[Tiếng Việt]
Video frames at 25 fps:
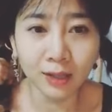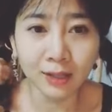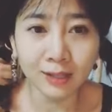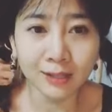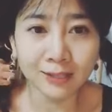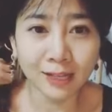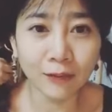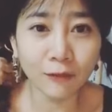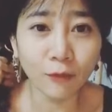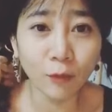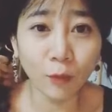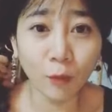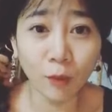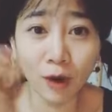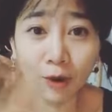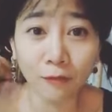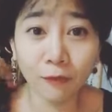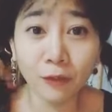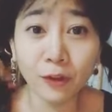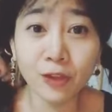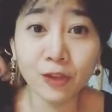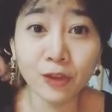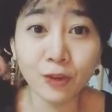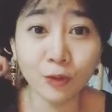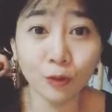sẽ phù hợp
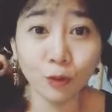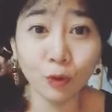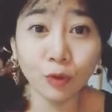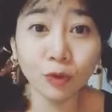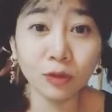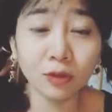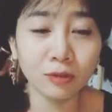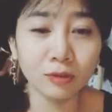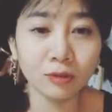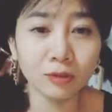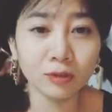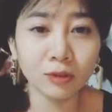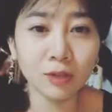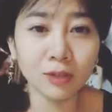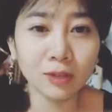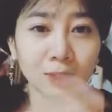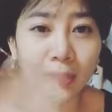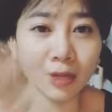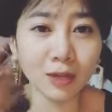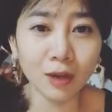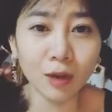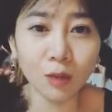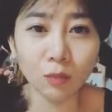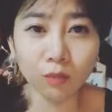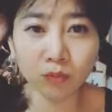với nhiều đối tượng nó sẽ
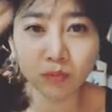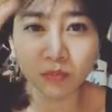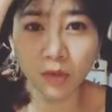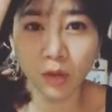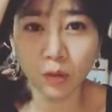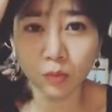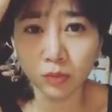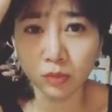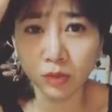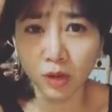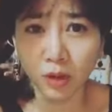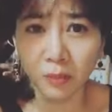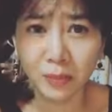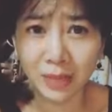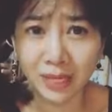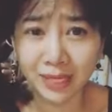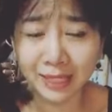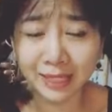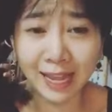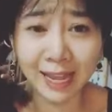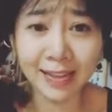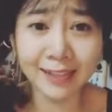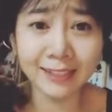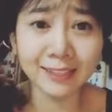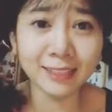không không có bị kén